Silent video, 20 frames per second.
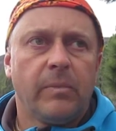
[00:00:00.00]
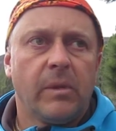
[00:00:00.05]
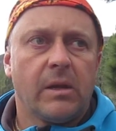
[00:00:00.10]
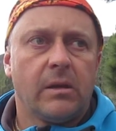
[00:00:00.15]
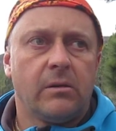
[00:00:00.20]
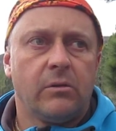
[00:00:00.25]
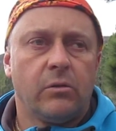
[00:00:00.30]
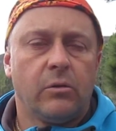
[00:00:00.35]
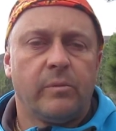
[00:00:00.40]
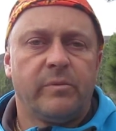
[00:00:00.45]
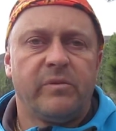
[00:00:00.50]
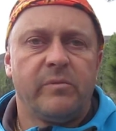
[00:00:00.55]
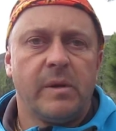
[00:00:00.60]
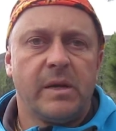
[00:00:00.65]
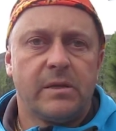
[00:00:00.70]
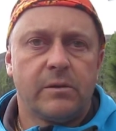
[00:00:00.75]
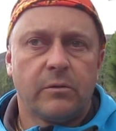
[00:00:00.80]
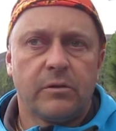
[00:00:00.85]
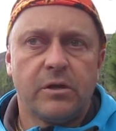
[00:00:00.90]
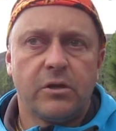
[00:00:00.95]
lub w
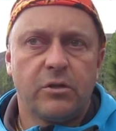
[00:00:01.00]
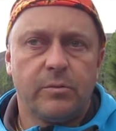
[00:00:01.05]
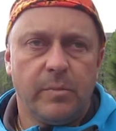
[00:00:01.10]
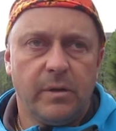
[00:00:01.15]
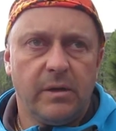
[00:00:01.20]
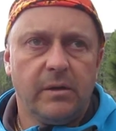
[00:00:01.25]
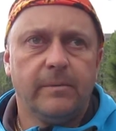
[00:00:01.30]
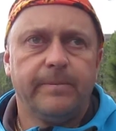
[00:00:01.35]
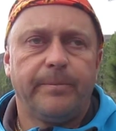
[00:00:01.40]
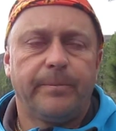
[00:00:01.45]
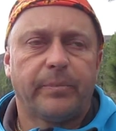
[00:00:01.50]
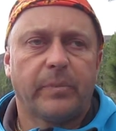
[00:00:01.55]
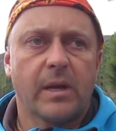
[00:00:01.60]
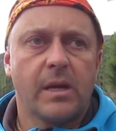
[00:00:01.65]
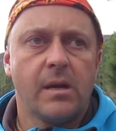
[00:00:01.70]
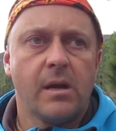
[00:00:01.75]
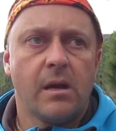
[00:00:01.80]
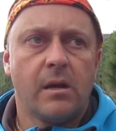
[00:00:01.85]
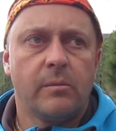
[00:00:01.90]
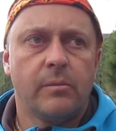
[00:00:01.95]
miejscu, gdzie śpi.
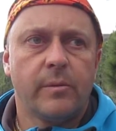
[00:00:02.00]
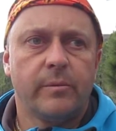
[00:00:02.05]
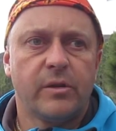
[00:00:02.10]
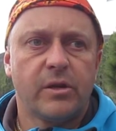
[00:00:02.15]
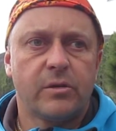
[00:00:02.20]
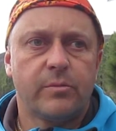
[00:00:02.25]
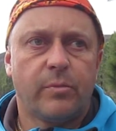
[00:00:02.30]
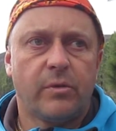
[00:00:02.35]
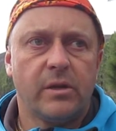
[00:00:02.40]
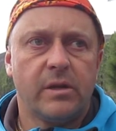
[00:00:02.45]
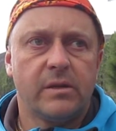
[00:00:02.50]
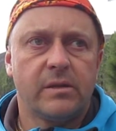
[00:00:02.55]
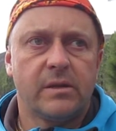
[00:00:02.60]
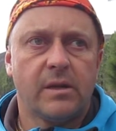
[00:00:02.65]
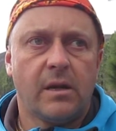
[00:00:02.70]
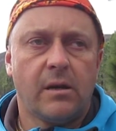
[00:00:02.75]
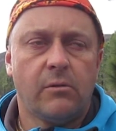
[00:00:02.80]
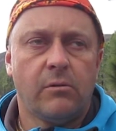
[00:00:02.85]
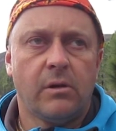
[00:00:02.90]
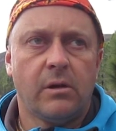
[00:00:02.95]
Ja bym też
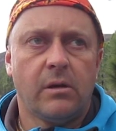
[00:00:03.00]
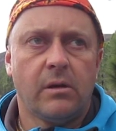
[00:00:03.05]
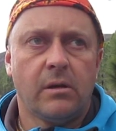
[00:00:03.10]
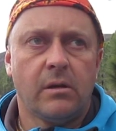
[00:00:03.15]
polecał